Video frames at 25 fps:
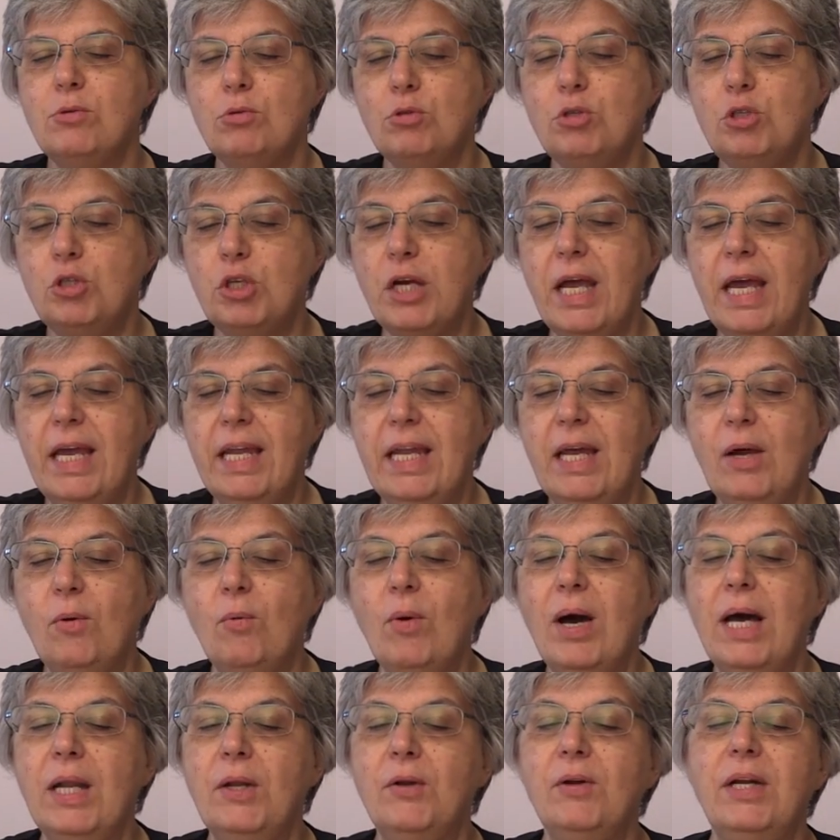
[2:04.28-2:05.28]
succede
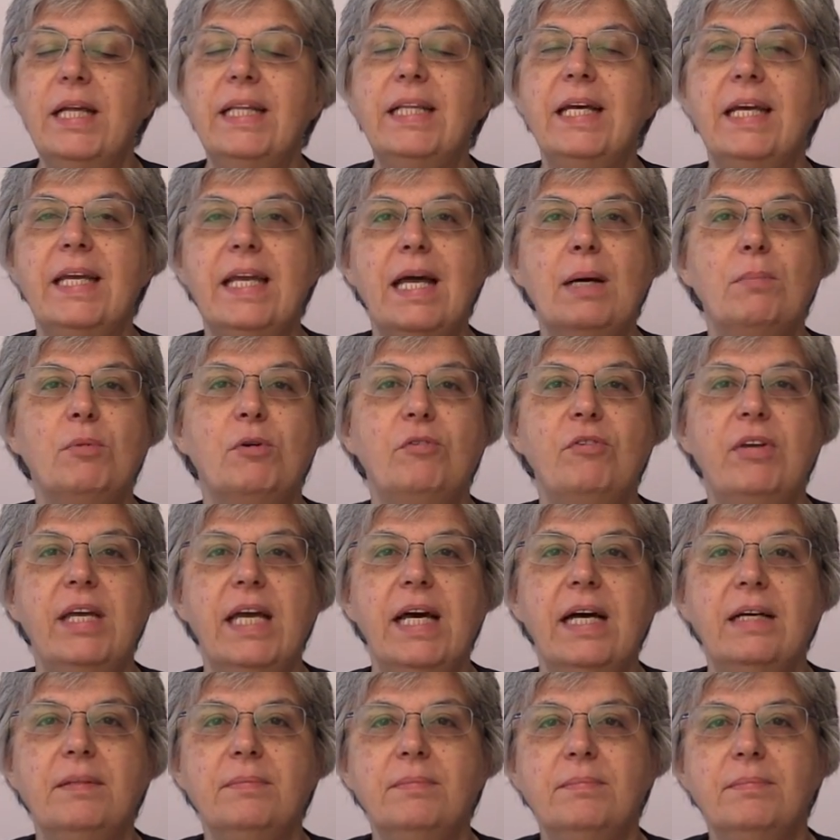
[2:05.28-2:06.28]
quando le tagliamo
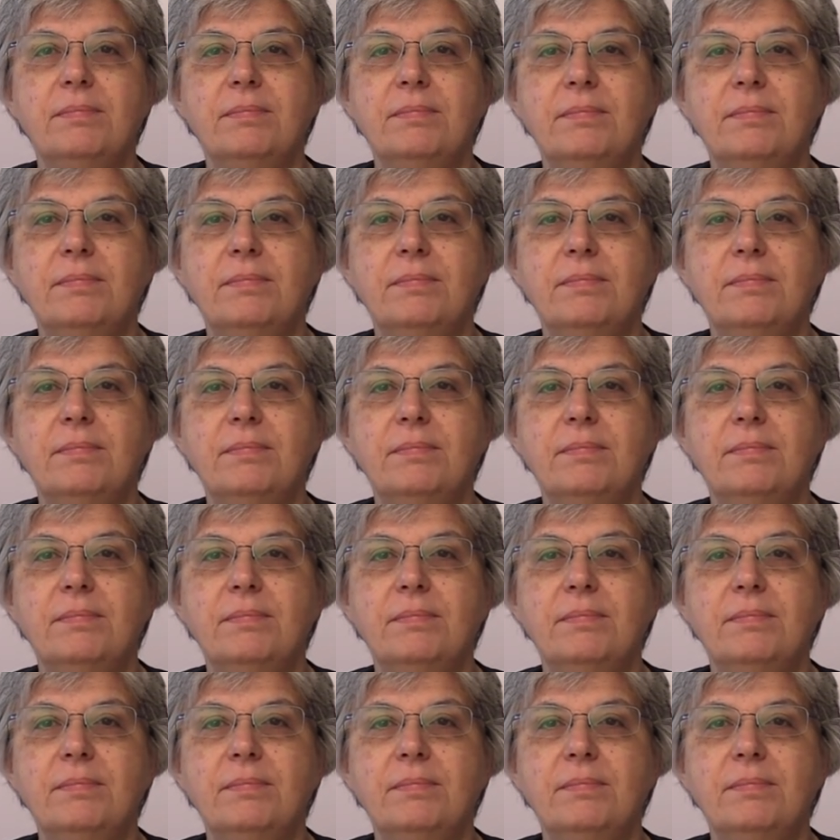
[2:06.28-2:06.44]
via?